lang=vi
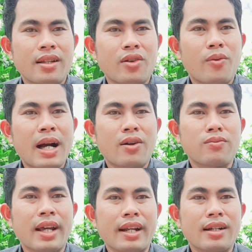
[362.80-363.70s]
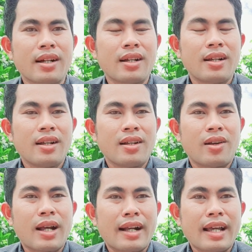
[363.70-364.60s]
cô bác cũng điện nữa,
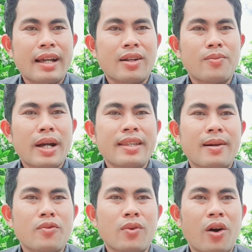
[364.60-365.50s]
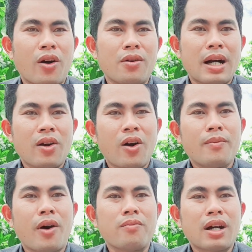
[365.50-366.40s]
rồi hàng ngày có mấy trăm cuộc gọi mà có
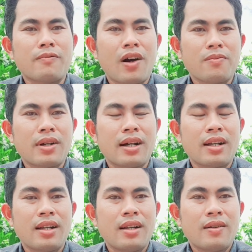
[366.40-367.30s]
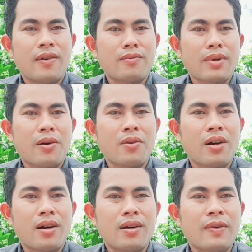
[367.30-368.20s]
một mình Phong à. Phong đâu
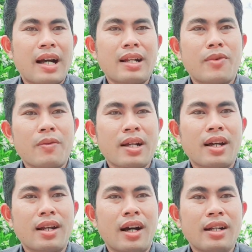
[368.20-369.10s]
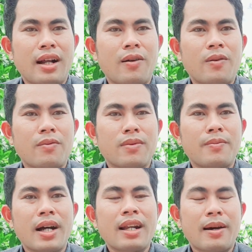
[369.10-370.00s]
có phải là một cái kênh lớn đâu, Phong
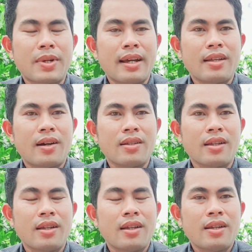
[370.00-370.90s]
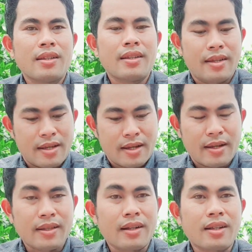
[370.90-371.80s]
mới làm đây thôi, thì
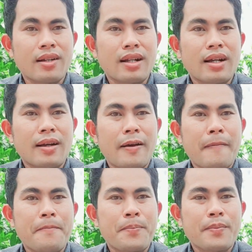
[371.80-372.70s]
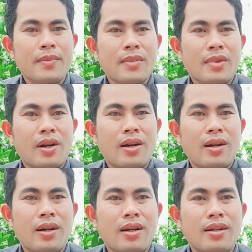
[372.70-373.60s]
thật sự là
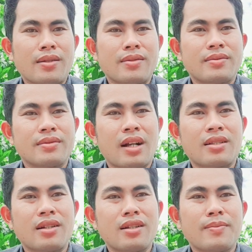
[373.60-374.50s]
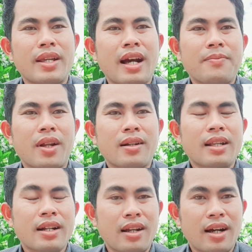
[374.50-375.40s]
nó thật sự nó bị áp lực
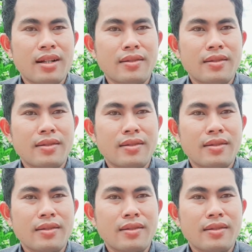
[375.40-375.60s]
rất là lớn.